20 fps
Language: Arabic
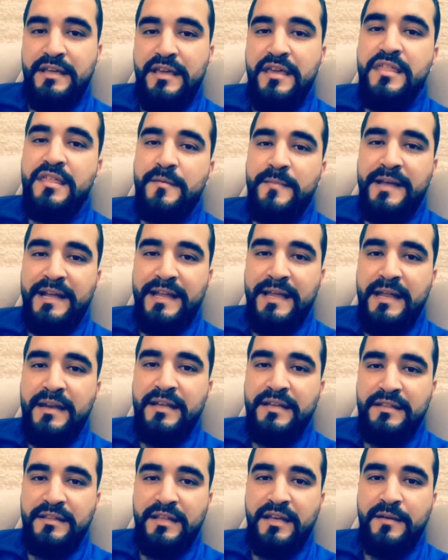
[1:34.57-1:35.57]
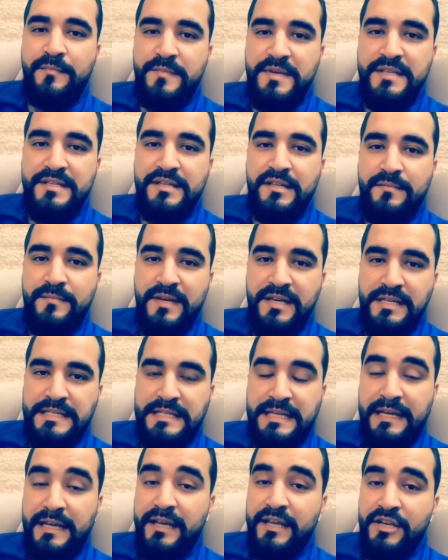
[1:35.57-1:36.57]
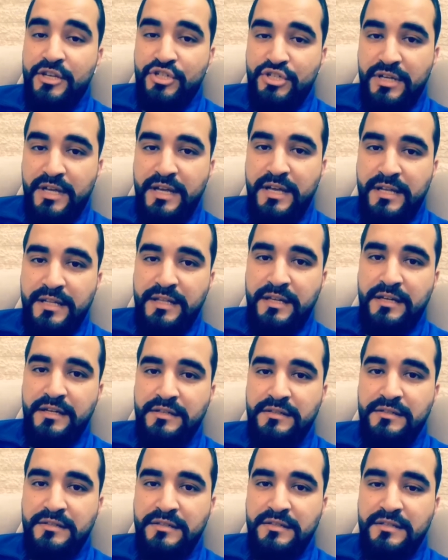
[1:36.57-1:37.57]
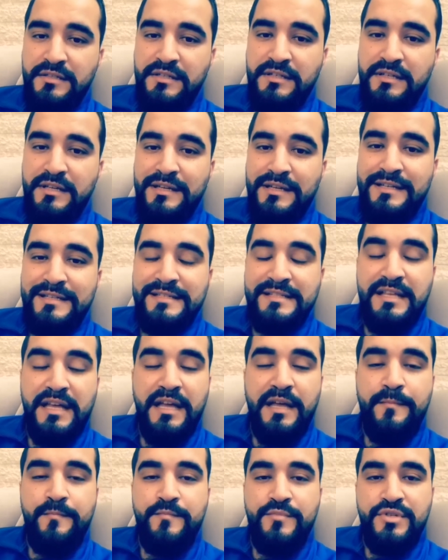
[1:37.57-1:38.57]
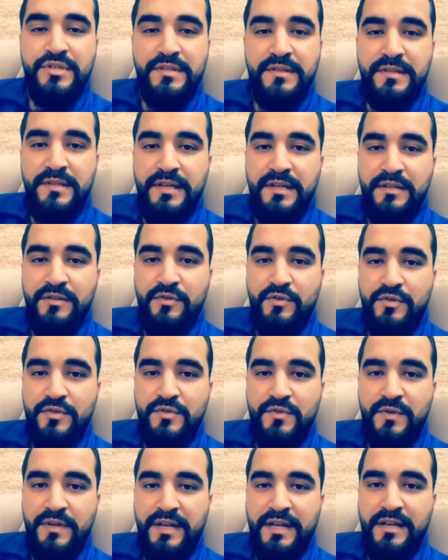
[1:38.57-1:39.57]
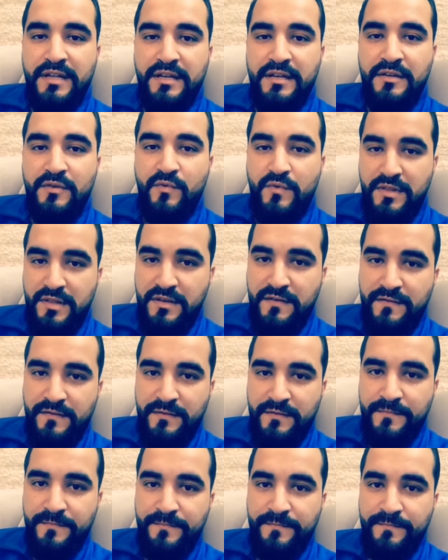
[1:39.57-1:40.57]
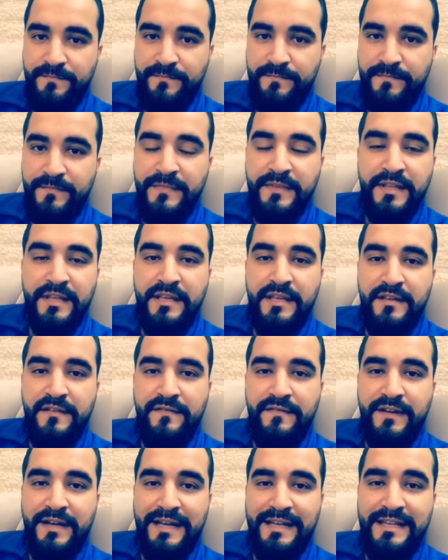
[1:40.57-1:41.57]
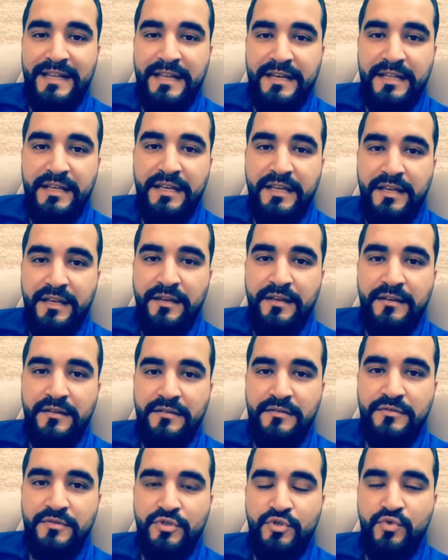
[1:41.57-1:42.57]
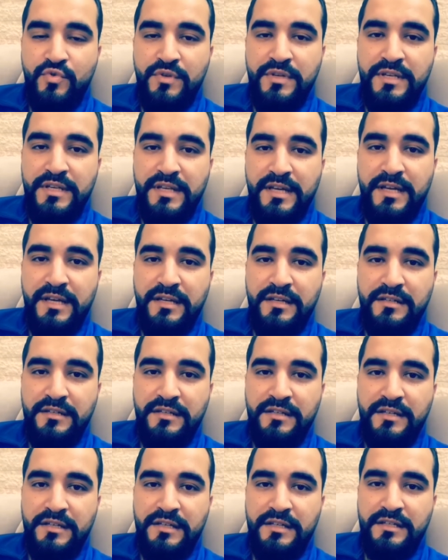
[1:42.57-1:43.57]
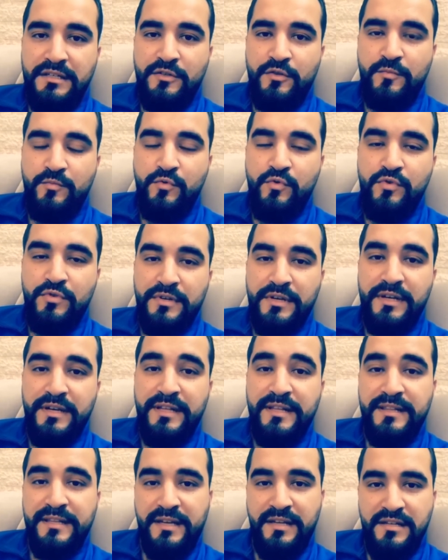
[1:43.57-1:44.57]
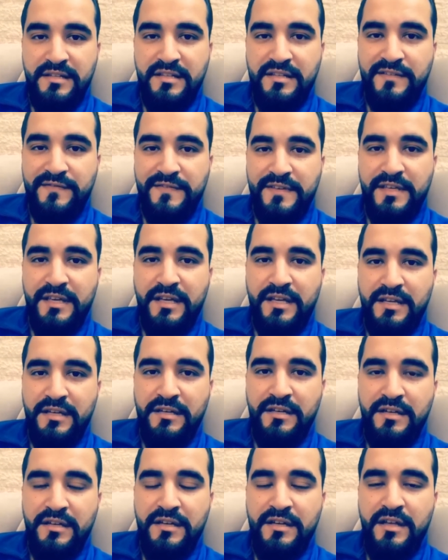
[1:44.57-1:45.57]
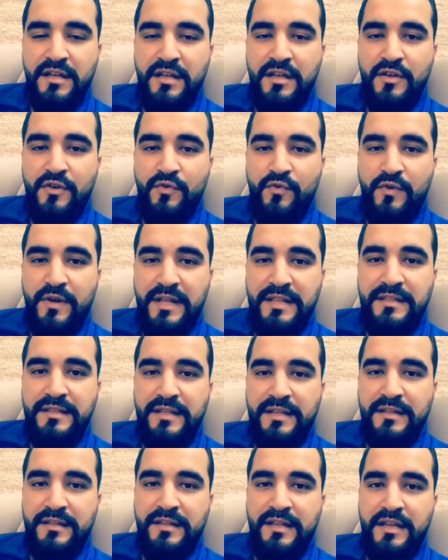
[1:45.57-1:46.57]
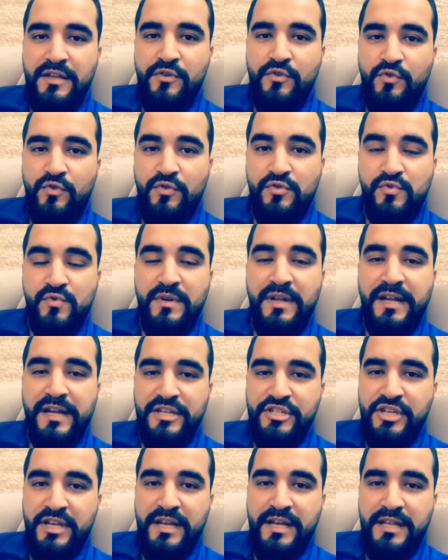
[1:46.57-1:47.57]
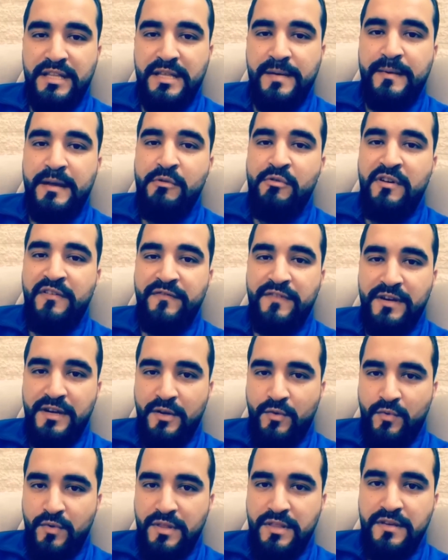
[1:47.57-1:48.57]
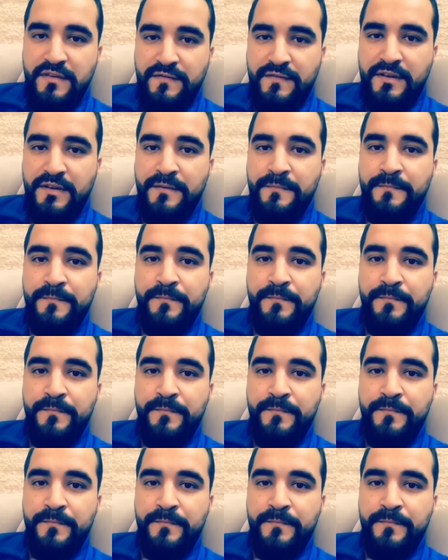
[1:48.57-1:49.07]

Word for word: إذا ما كان عندك ميزة تميزك غير الشهادة صعب جدا تحصل على وظيفة فخلينا نحكي شو هي الأمور اللي أنت غلطت فيها وأدت لأنه حصولك على شهادة ما يوفر لك وظيفة